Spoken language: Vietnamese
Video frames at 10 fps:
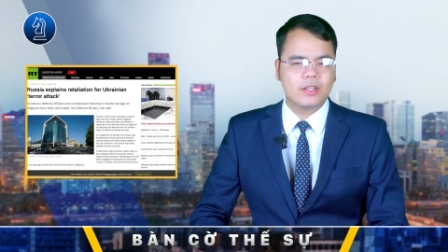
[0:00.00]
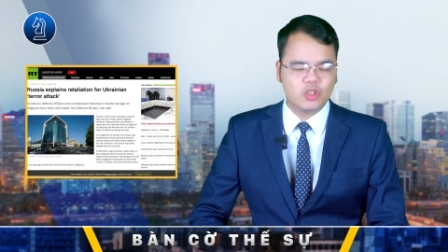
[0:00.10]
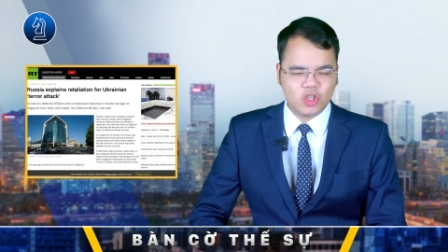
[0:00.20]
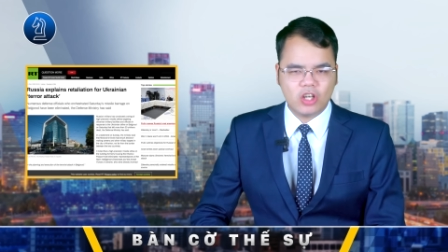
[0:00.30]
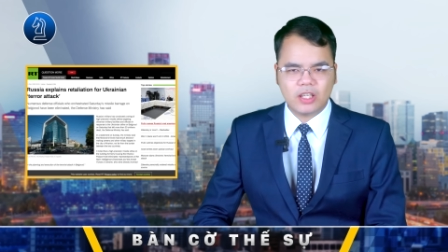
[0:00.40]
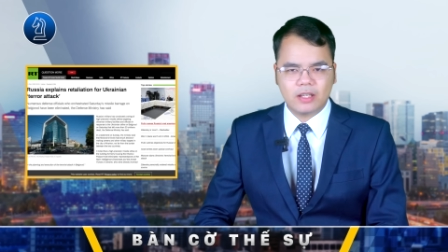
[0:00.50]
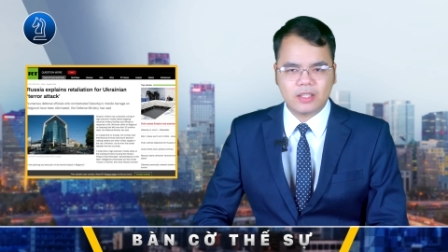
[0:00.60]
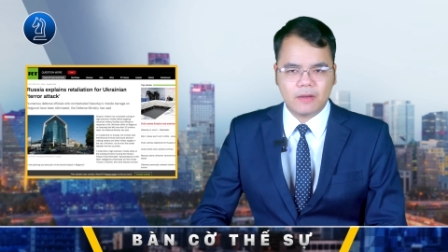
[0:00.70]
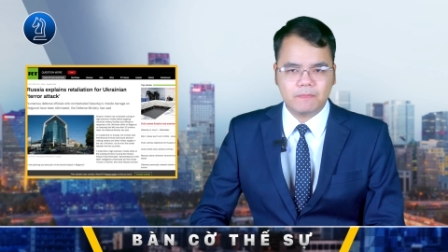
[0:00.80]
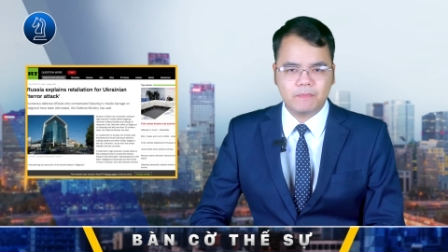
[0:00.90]
Rõ ràng
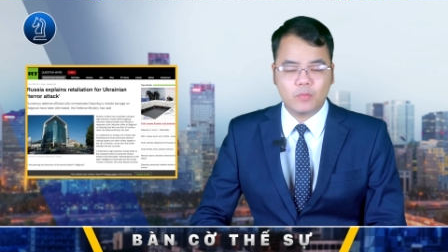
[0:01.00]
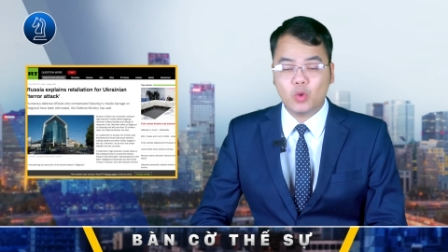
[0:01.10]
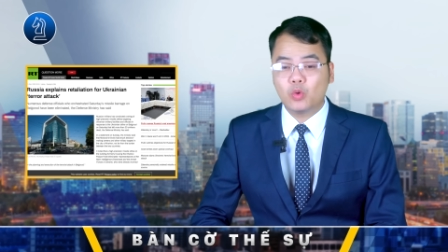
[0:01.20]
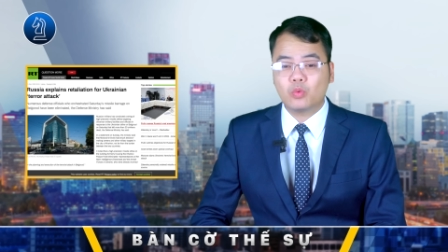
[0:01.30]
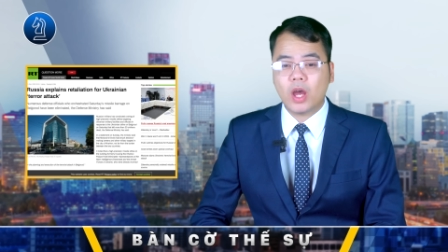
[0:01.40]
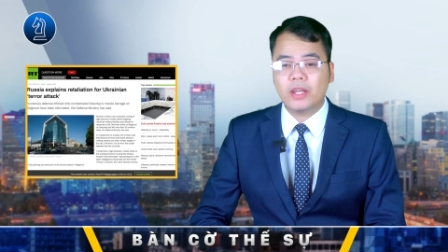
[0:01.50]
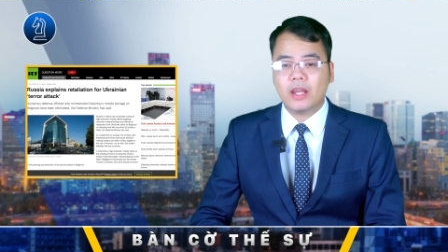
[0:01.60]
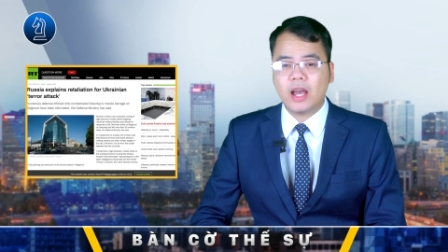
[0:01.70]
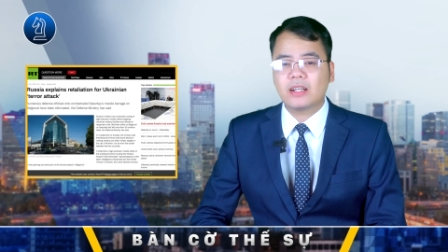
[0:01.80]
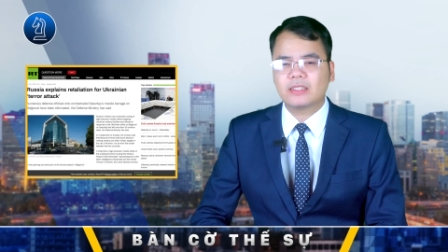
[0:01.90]
rằng
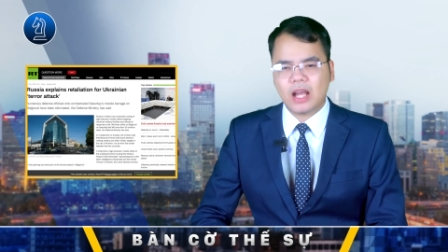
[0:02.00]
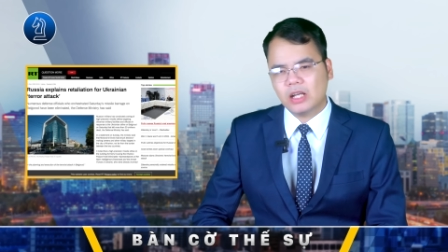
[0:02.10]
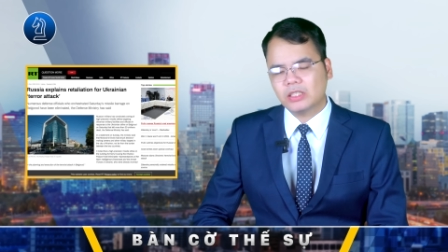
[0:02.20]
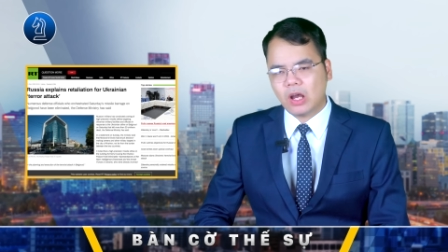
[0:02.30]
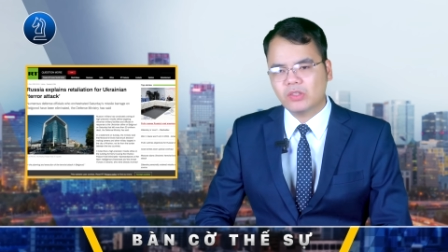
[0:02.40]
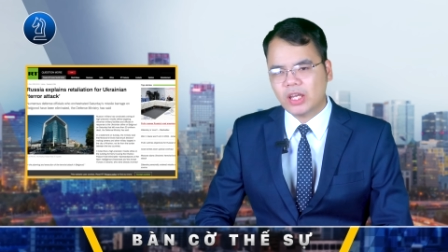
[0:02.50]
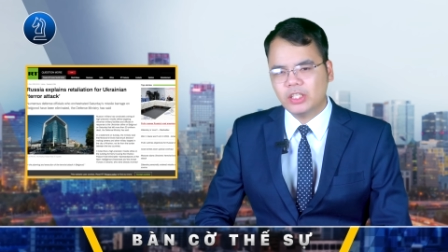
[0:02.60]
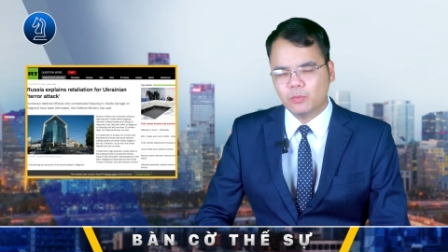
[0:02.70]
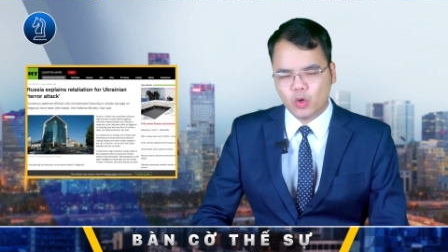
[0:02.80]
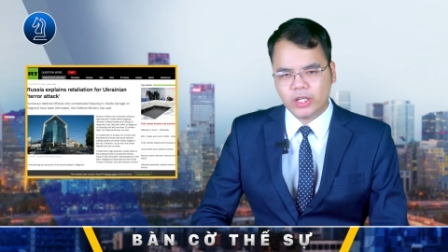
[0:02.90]
Ukraine càng tạo ra
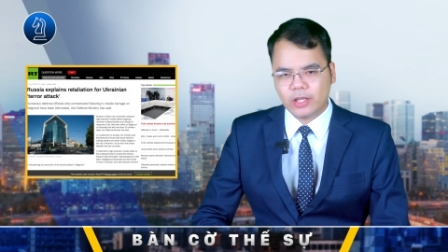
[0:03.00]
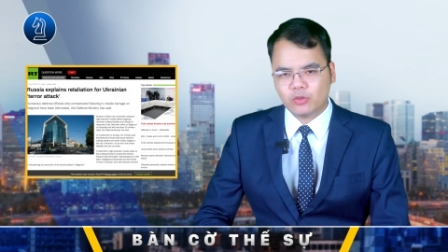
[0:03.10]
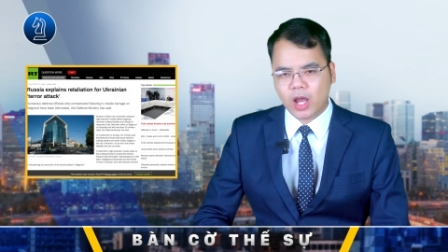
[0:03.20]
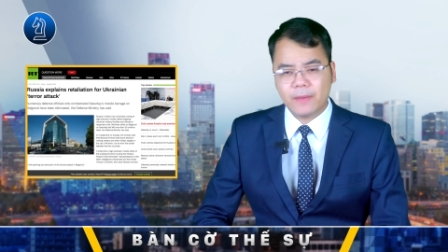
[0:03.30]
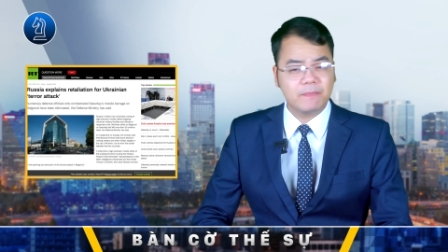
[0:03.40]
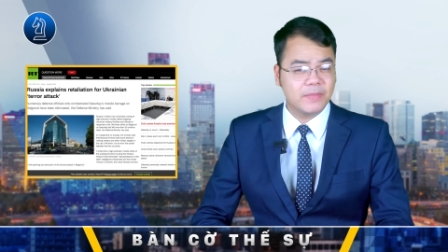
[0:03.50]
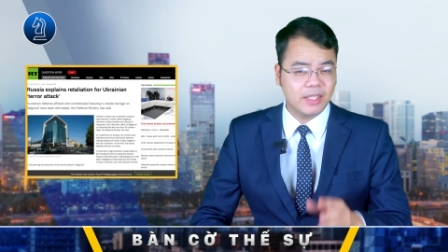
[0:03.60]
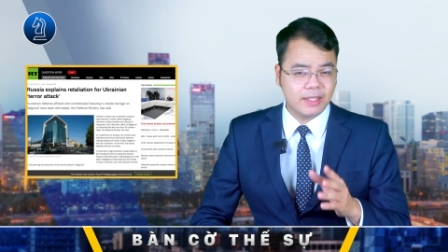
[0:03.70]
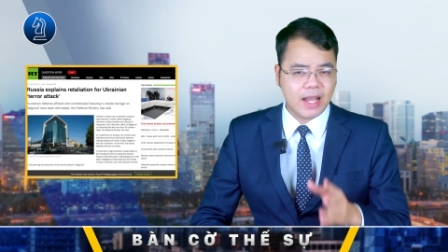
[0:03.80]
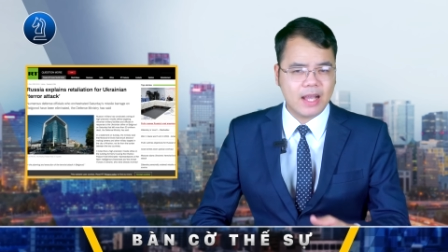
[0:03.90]
nhiều mối đe dọa
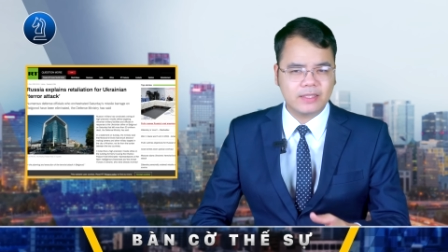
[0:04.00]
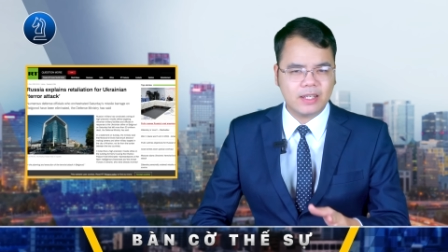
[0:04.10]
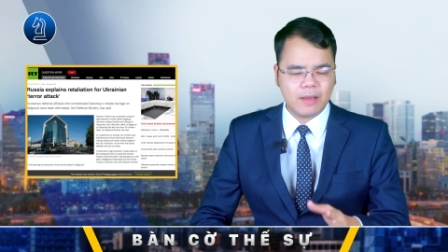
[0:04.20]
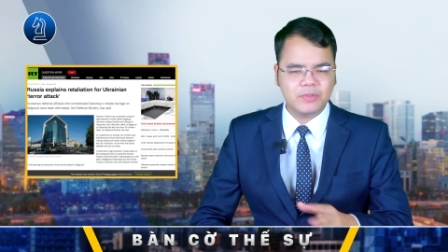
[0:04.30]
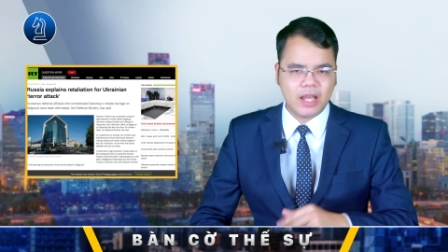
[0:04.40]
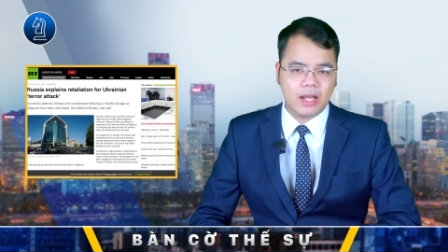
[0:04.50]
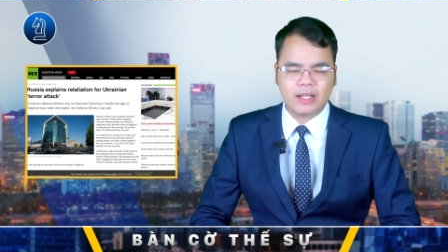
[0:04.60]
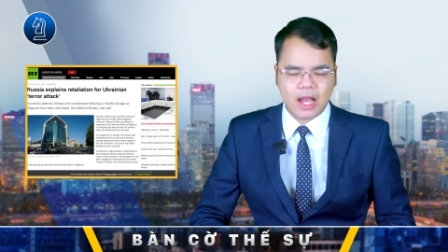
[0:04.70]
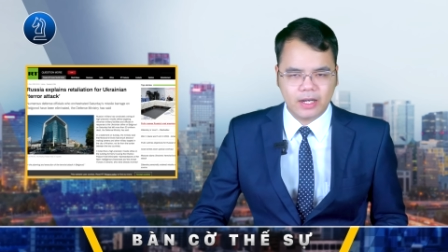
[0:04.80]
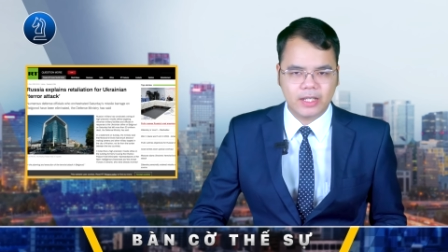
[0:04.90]
thì Nga sẽ đáp trả
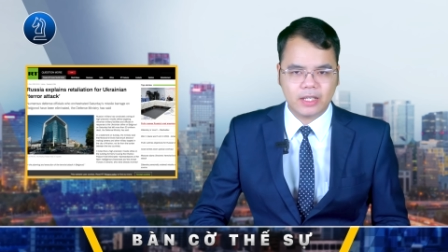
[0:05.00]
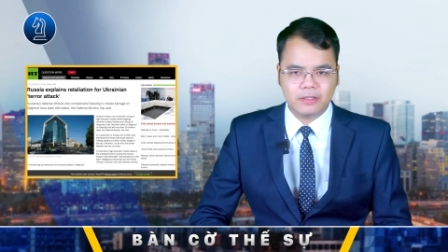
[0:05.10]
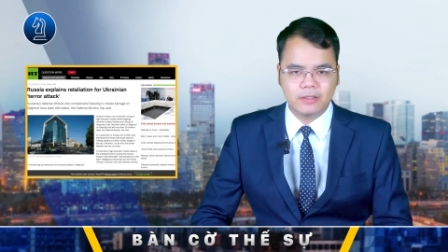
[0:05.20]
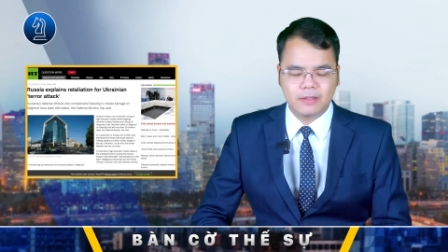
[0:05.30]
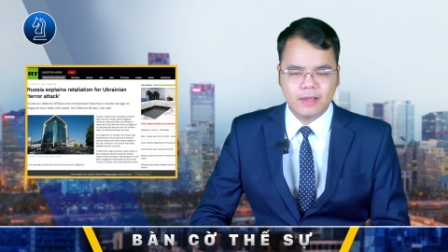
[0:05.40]
càng gay gắt hơn